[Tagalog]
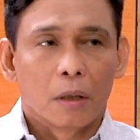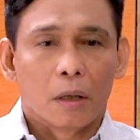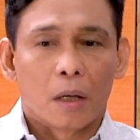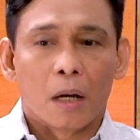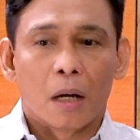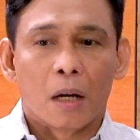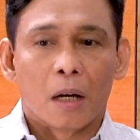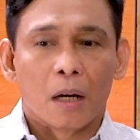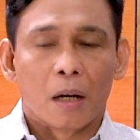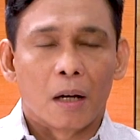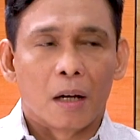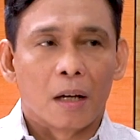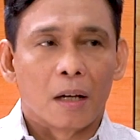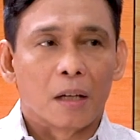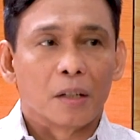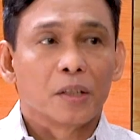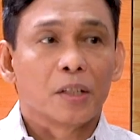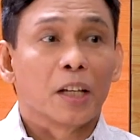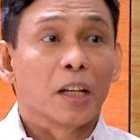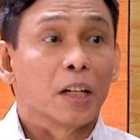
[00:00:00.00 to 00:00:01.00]
uh,
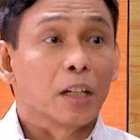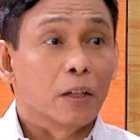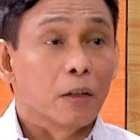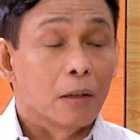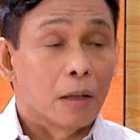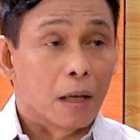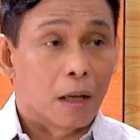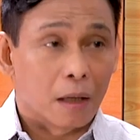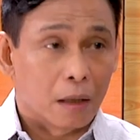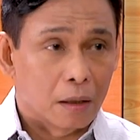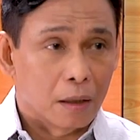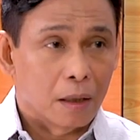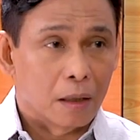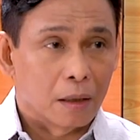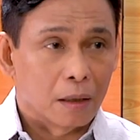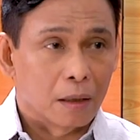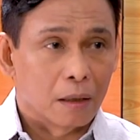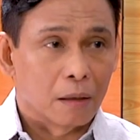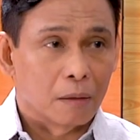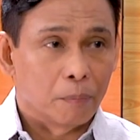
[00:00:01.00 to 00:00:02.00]
circular
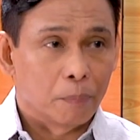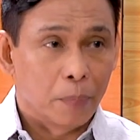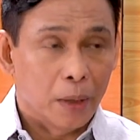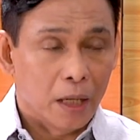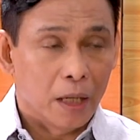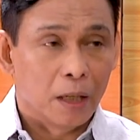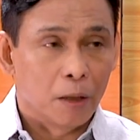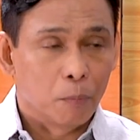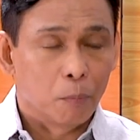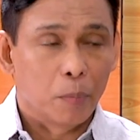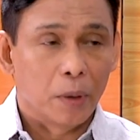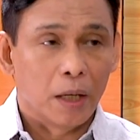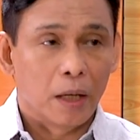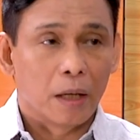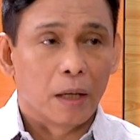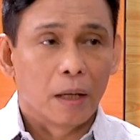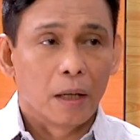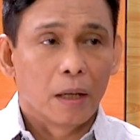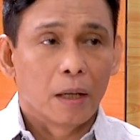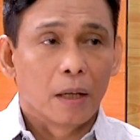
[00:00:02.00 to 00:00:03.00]
ng PNP
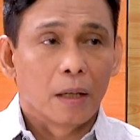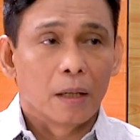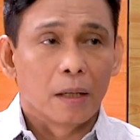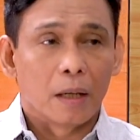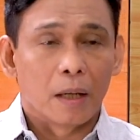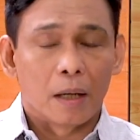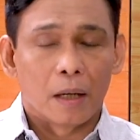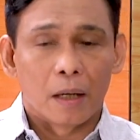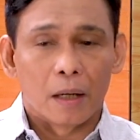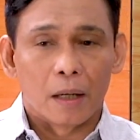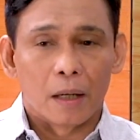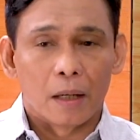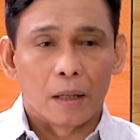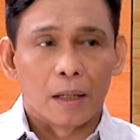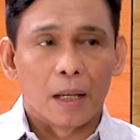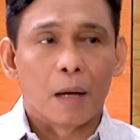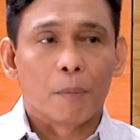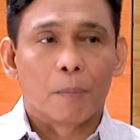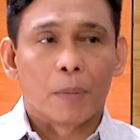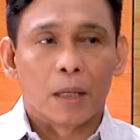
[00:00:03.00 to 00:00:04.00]
na
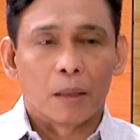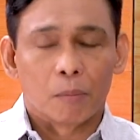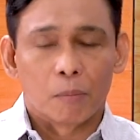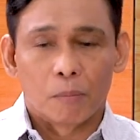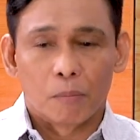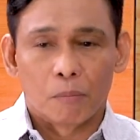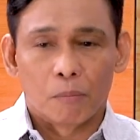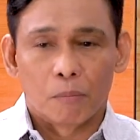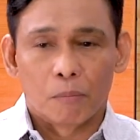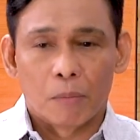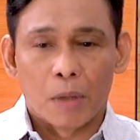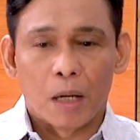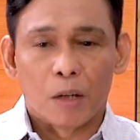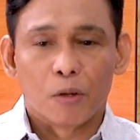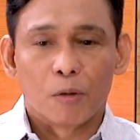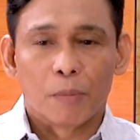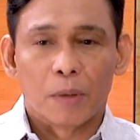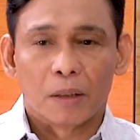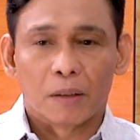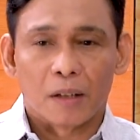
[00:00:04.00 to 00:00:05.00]
dapat
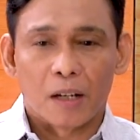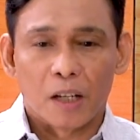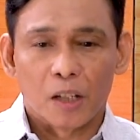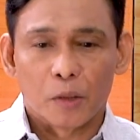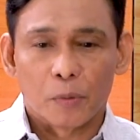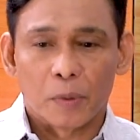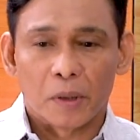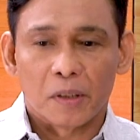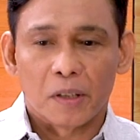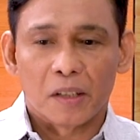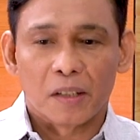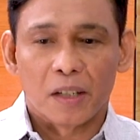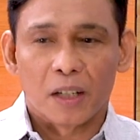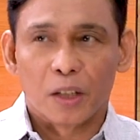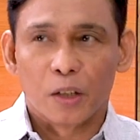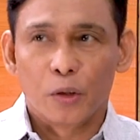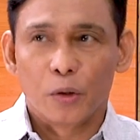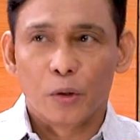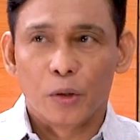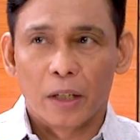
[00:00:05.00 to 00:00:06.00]
bago mag-transfer sa
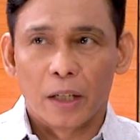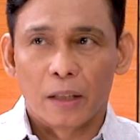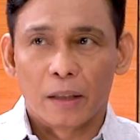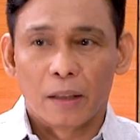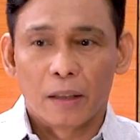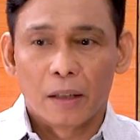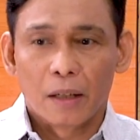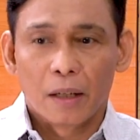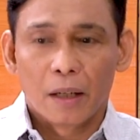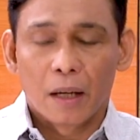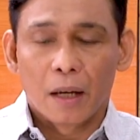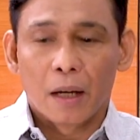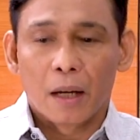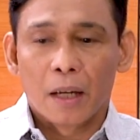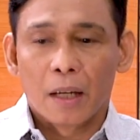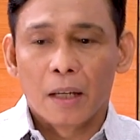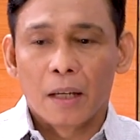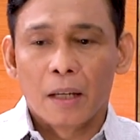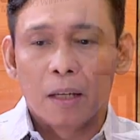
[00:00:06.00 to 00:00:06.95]
isang unit, ay